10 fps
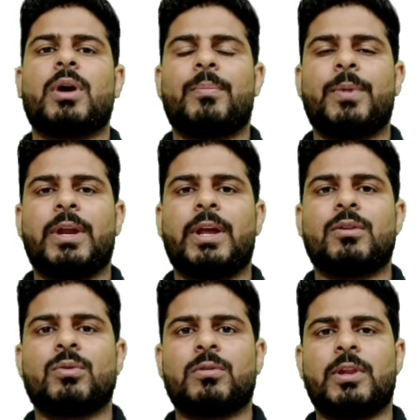अपने
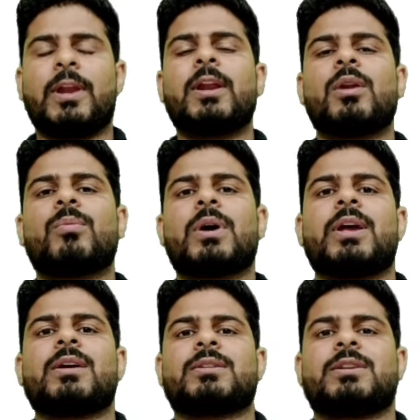एक जो थैलेनुमा
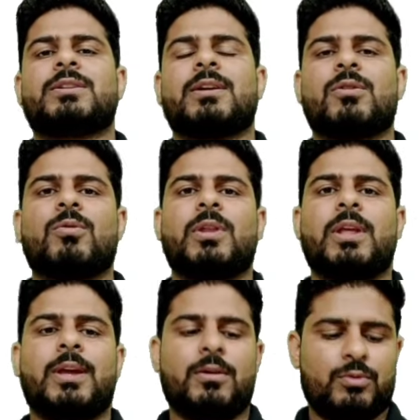एक स्ट्रक्चर होती
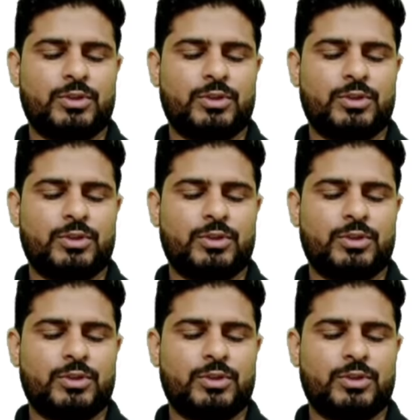है